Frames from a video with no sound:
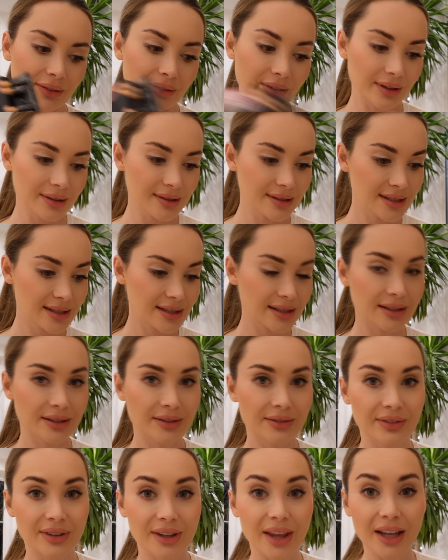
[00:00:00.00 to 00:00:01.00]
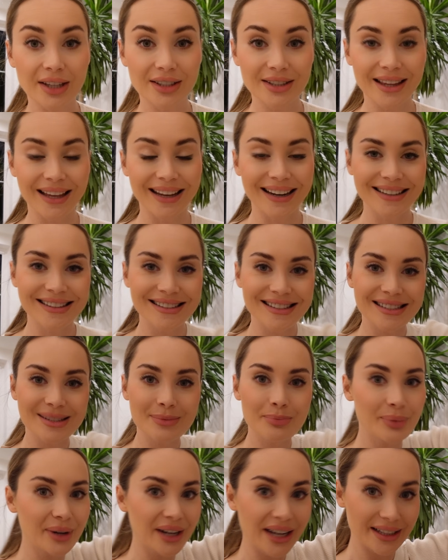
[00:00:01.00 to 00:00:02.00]
więc widać teraz jest
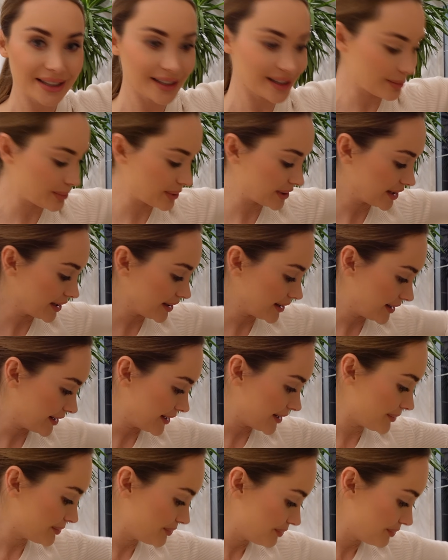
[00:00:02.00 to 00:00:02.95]
branie na baterię.